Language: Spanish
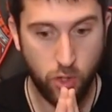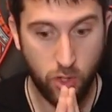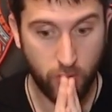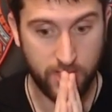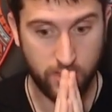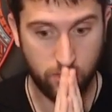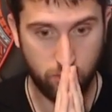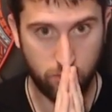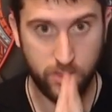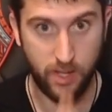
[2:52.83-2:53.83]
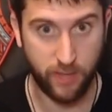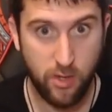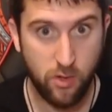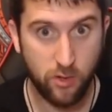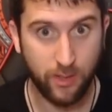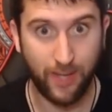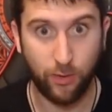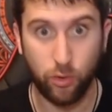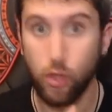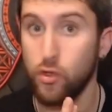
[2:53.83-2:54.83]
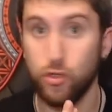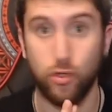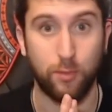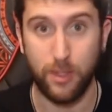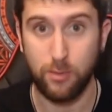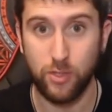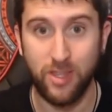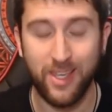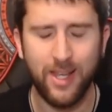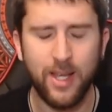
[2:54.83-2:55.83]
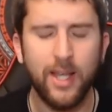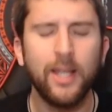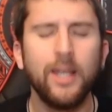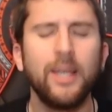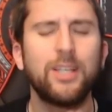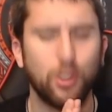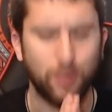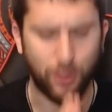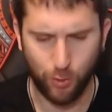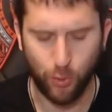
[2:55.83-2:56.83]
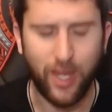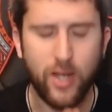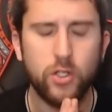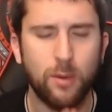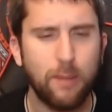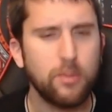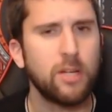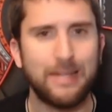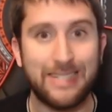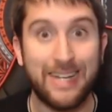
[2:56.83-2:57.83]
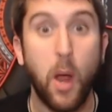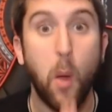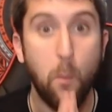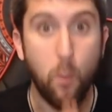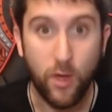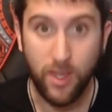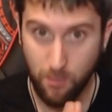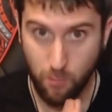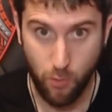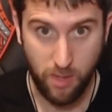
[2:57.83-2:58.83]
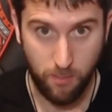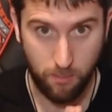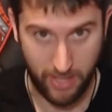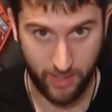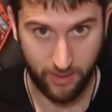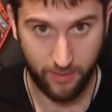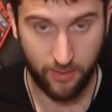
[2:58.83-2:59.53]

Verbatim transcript: Yo creo que es sencillo, que todos lo podemos hacer y sobre todo que nos lo vamos a pasar muy muy bien.